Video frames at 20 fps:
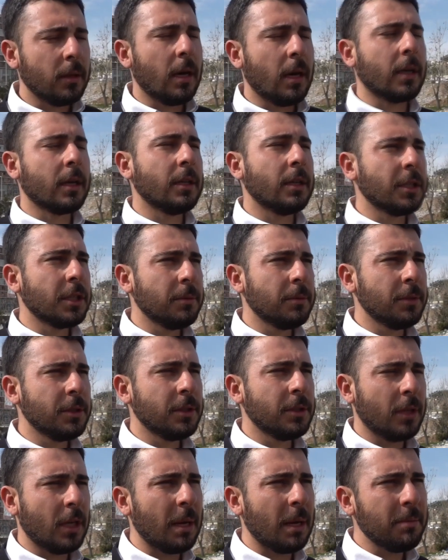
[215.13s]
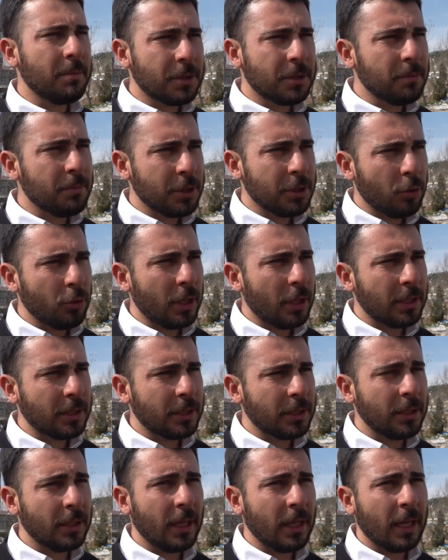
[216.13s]
Arkadaşımızın, abimizin bize
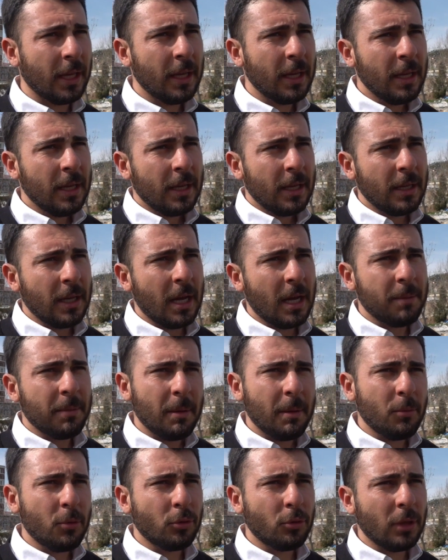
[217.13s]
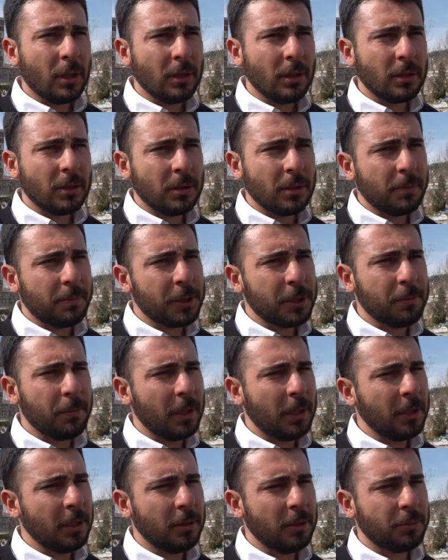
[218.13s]
önerisinde yani ben buradan e,
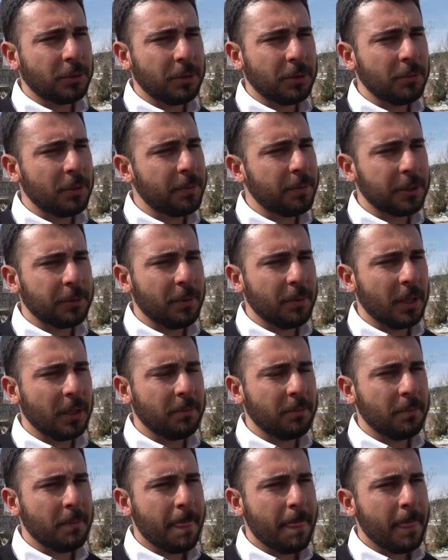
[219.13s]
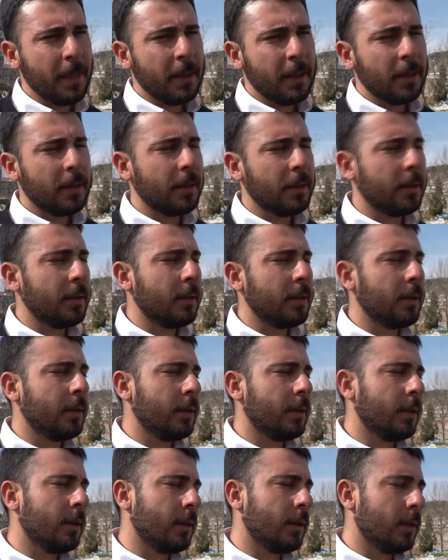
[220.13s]
pişmanlığım, şimdi pişmanım. E,
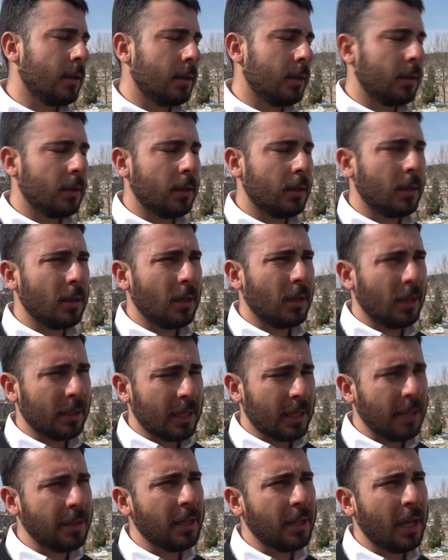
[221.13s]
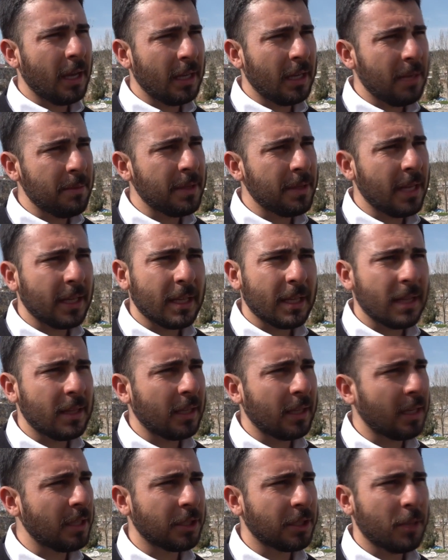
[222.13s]
kendi ailemi de
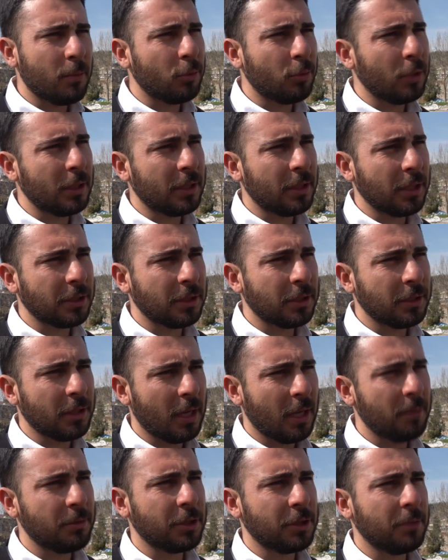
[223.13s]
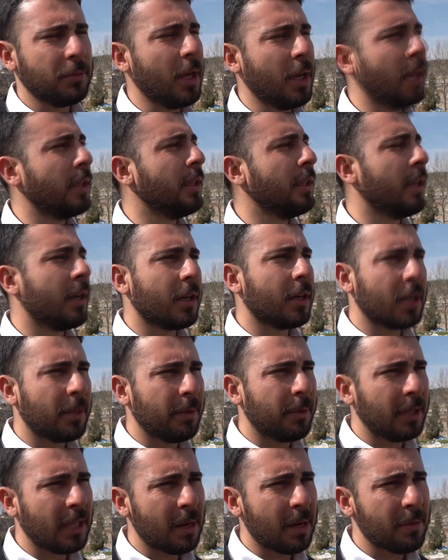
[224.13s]
herkese keşke buradan taşıysaymışım. Yani diğer
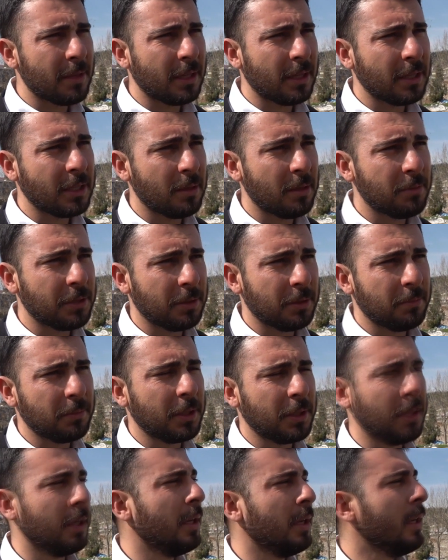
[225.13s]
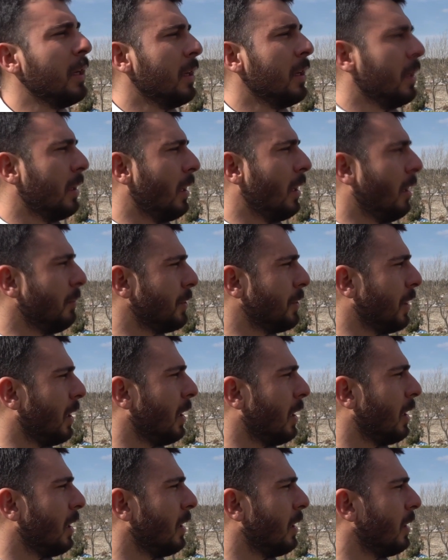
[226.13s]
akrabalarıma da deseymişim ki
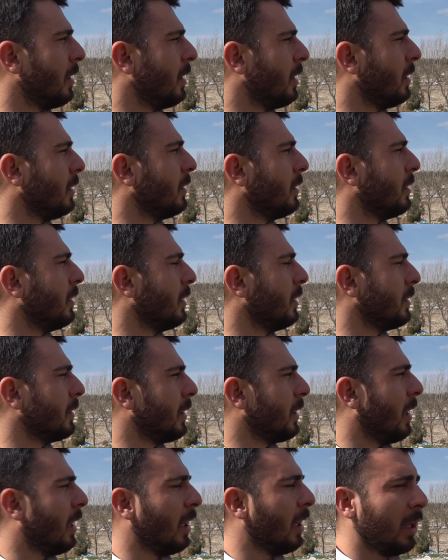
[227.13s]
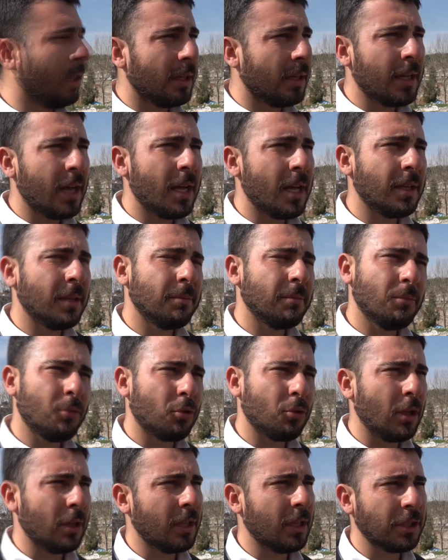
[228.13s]
amca işte hala yani
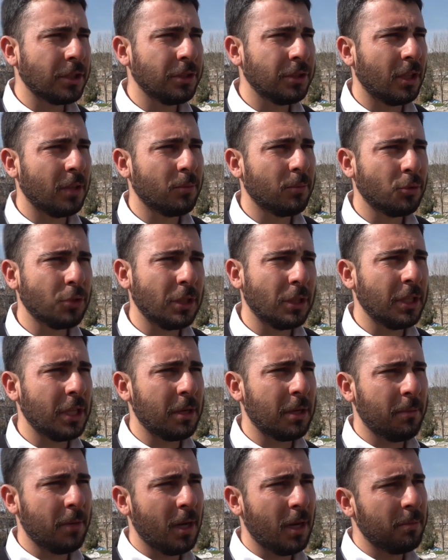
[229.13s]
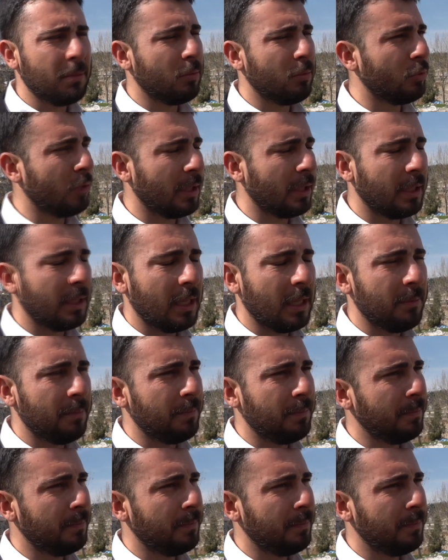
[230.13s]
buradan taşınalım kuzenlerime abi buradan gidelim